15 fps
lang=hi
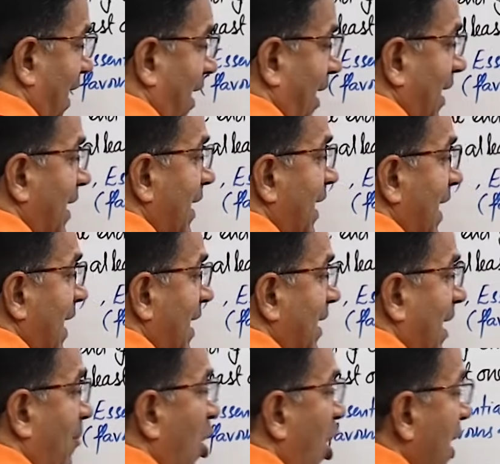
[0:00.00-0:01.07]
ना
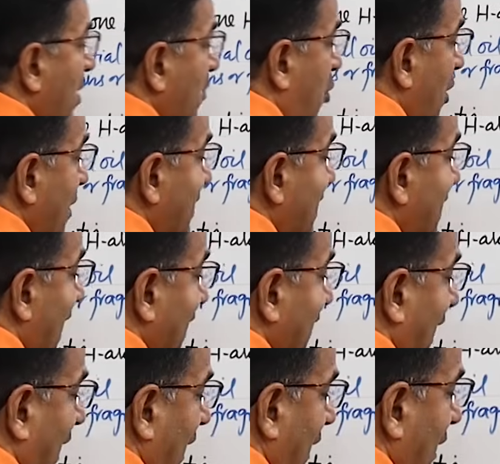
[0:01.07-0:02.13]
इनका बॉइलिंग पॉइंट
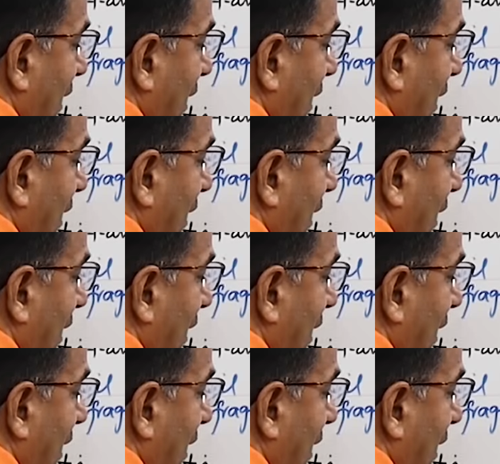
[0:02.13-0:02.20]
ज्यादा